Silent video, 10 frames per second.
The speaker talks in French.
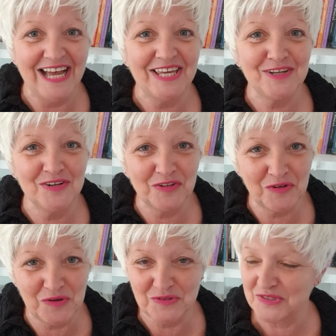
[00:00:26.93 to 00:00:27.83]
avec une autre
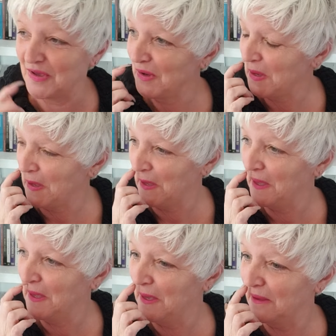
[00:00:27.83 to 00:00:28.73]
consoeur,
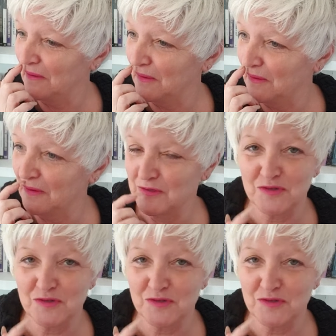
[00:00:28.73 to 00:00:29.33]
euh,